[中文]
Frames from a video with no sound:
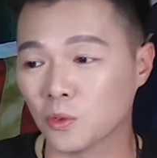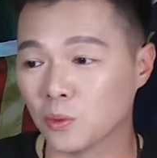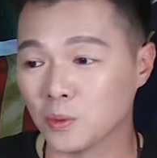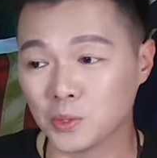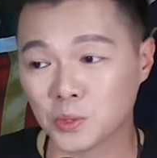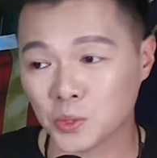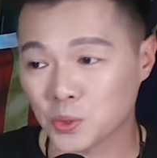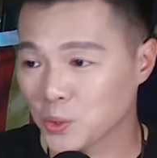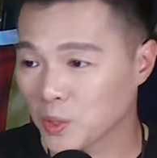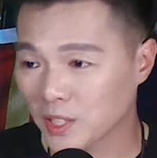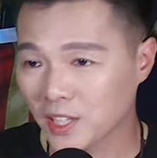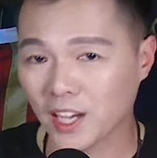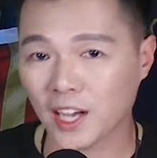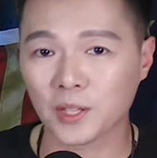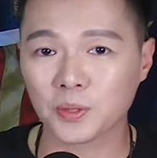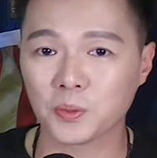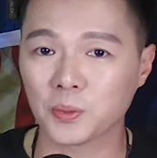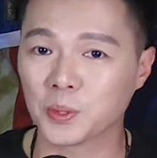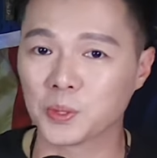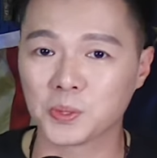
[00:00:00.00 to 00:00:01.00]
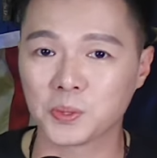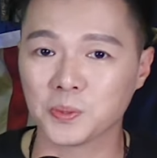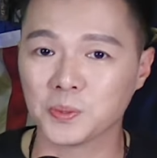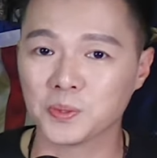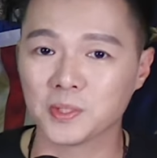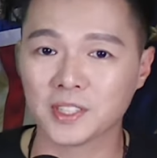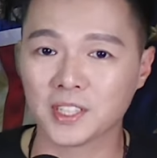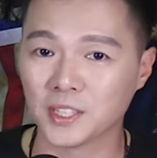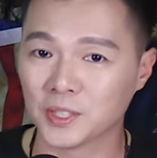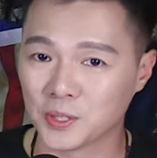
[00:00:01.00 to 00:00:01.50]
我们绝大多数
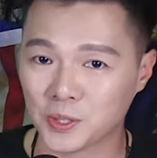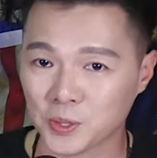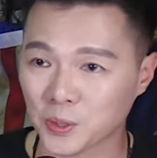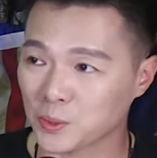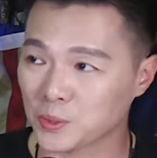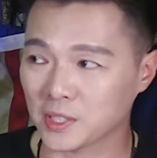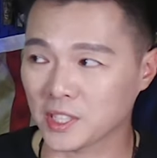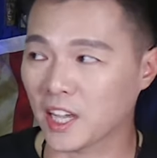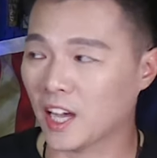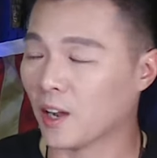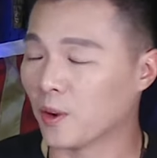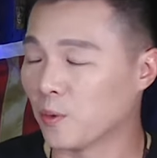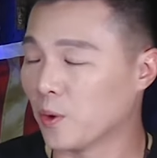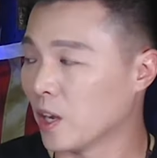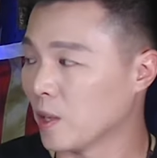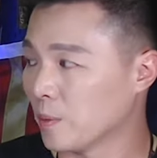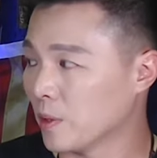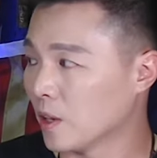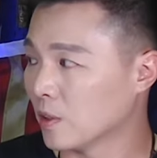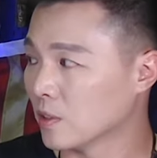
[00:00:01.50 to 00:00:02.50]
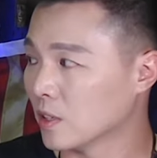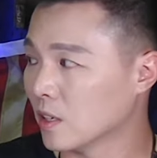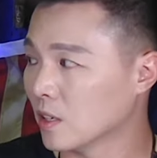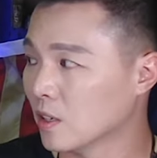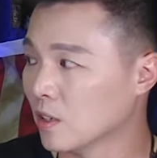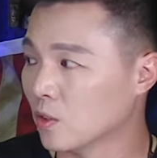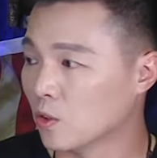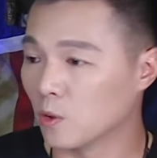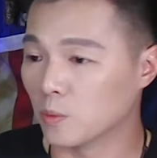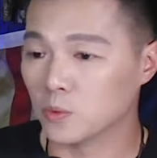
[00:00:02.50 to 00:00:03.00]
的人就是看外表的，
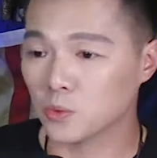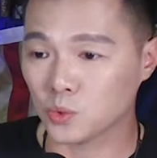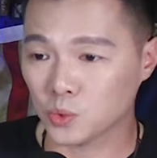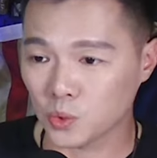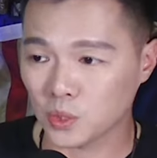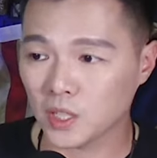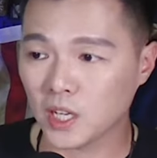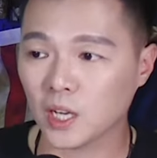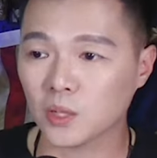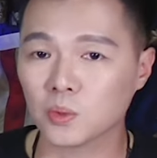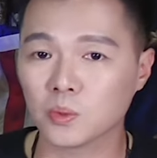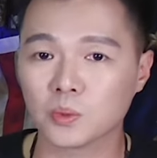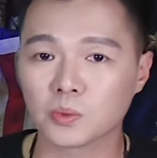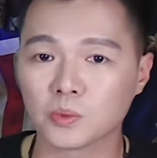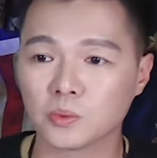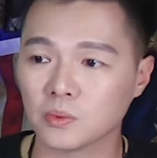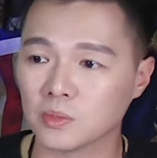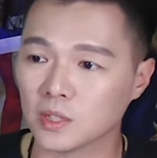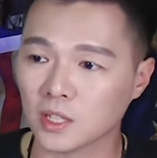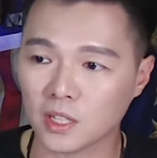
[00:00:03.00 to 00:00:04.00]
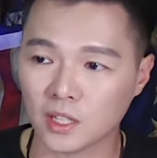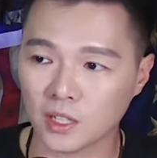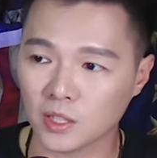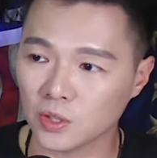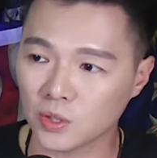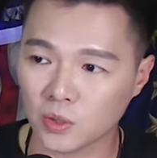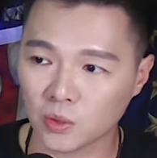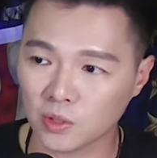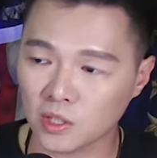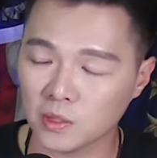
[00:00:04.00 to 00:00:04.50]
我们绝大多数的人
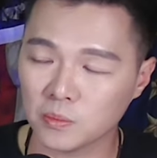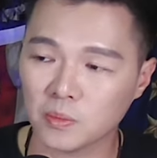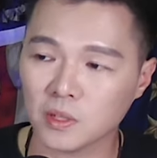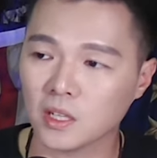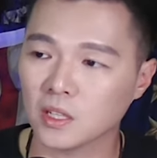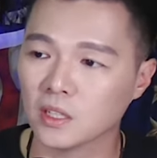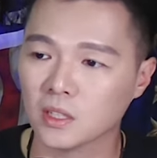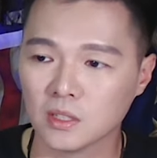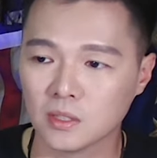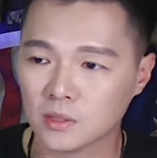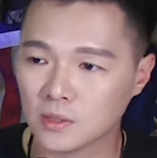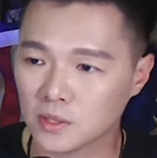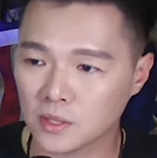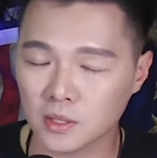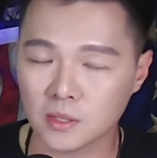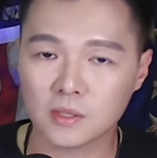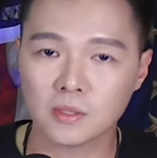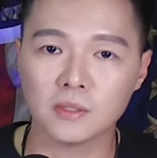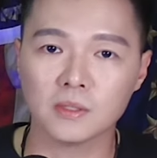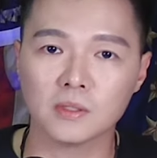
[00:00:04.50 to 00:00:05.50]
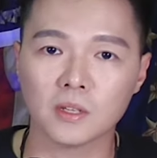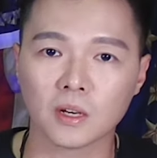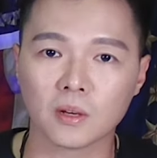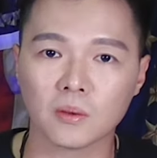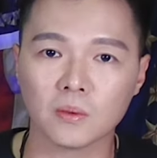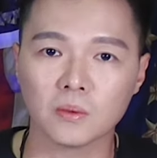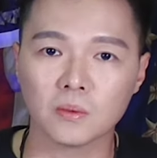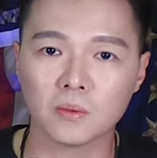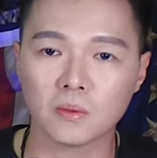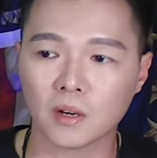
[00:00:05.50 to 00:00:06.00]
很容易被政治人
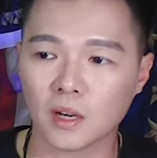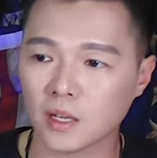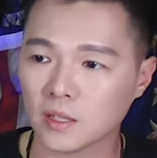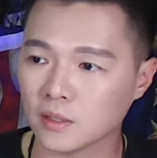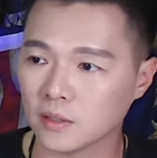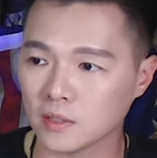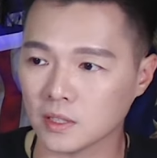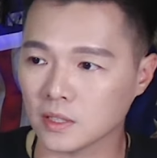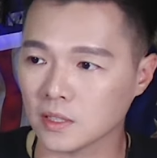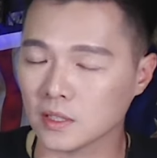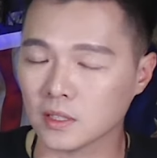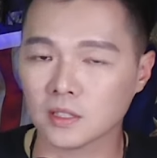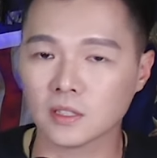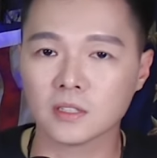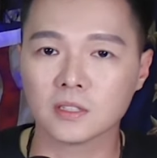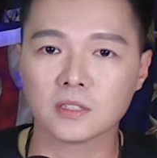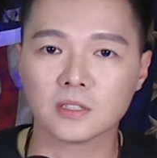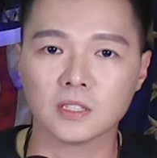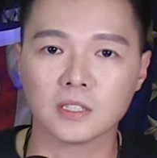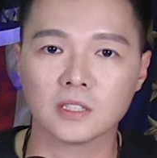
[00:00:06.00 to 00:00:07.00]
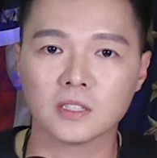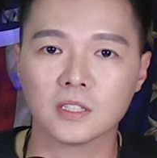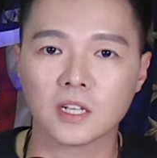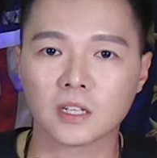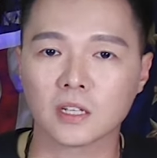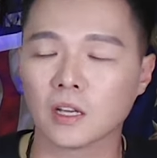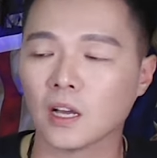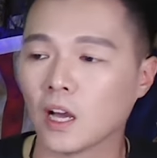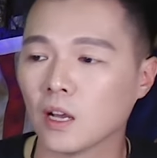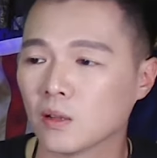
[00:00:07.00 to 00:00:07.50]
物，还有一个人的形
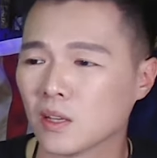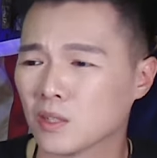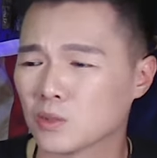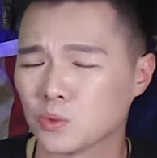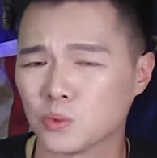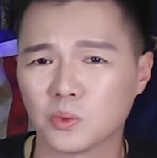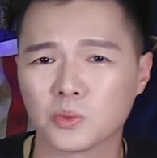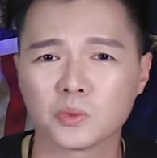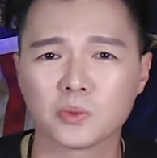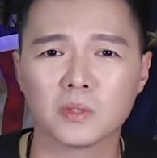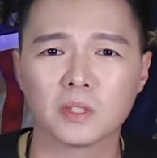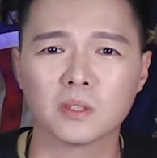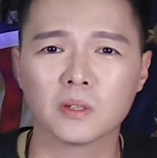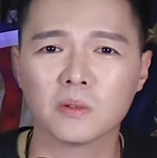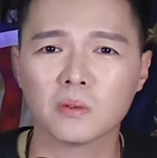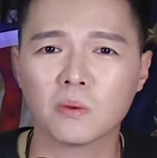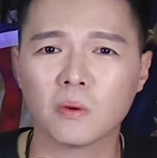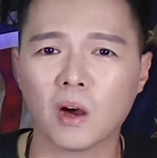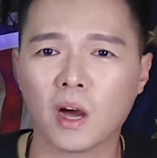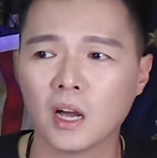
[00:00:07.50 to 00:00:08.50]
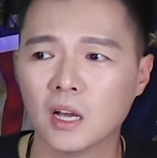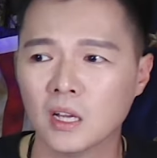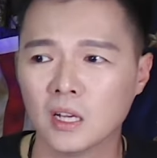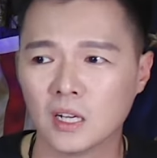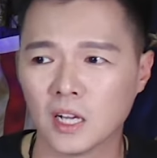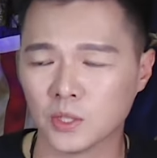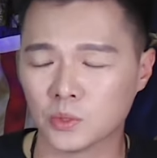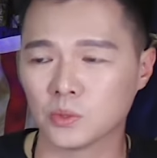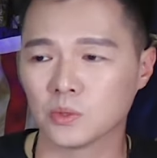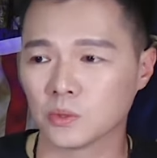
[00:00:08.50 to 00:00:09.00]
象，还有他说出来的话，
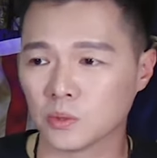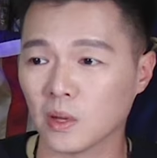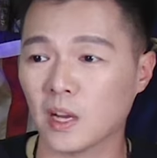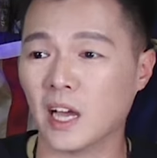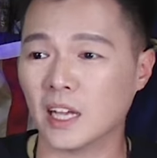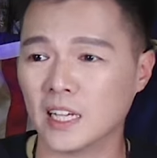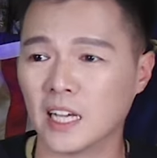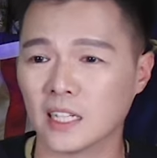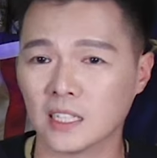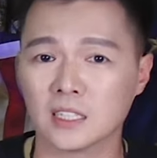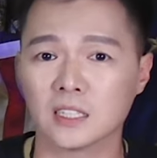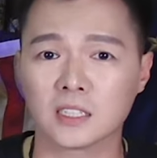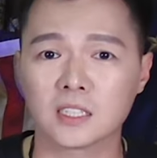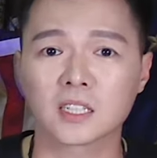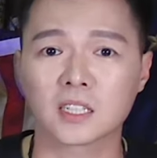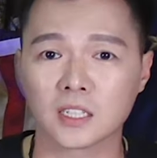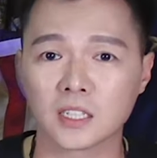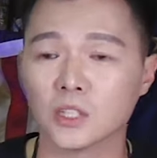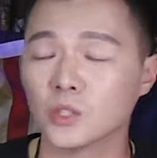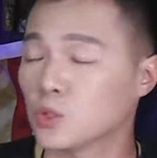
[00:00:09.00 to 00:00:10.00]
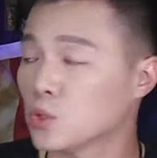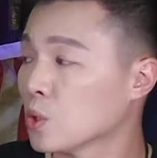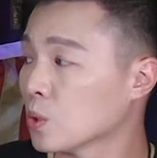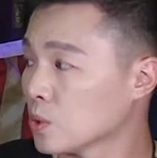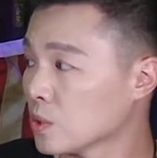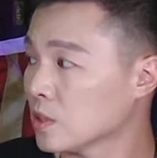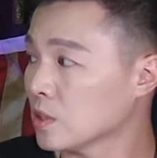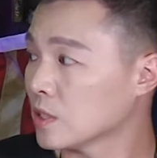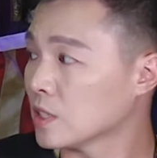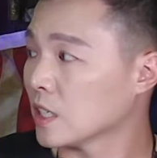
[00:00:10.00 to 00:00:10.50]
啊，觉得说，哎呀，你这个人
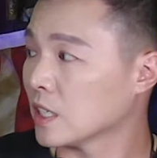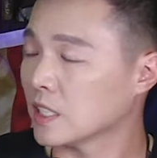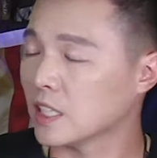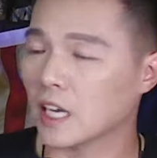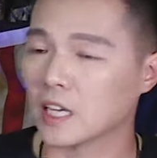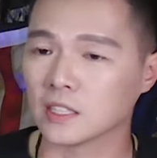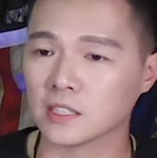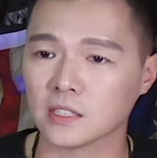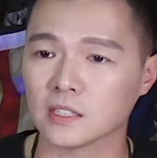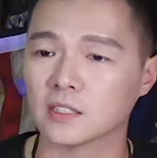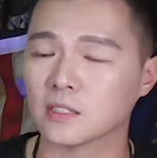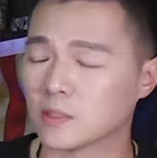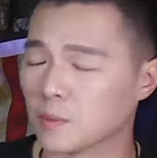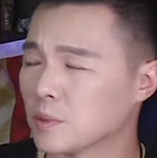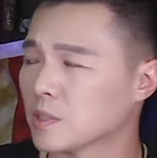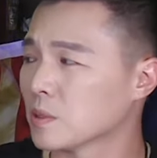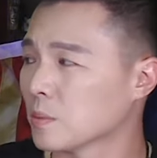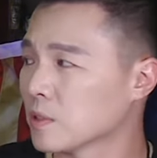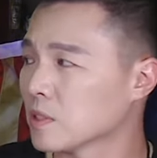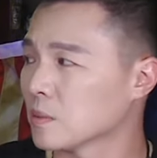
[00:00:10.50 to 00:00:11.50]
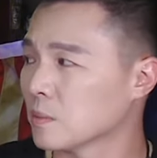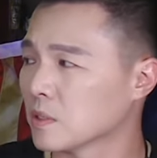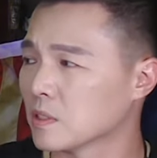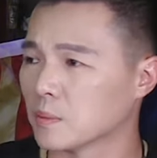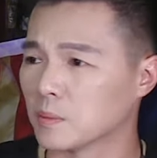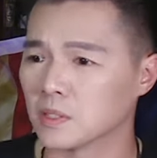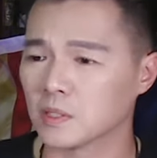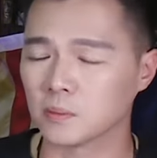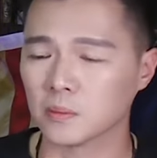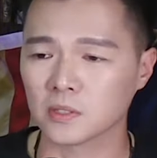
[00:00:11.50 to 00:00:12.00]
就是这个样子，什么什么什么
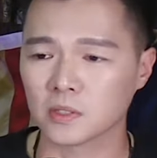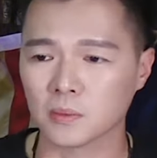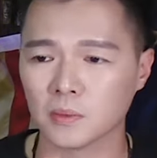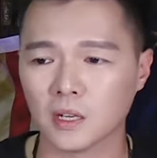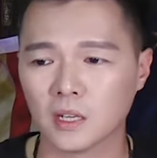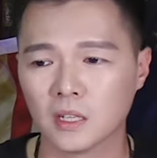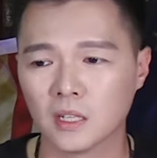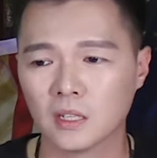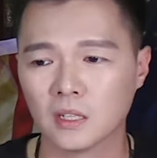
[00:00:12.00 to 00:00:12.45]
什么什么什么。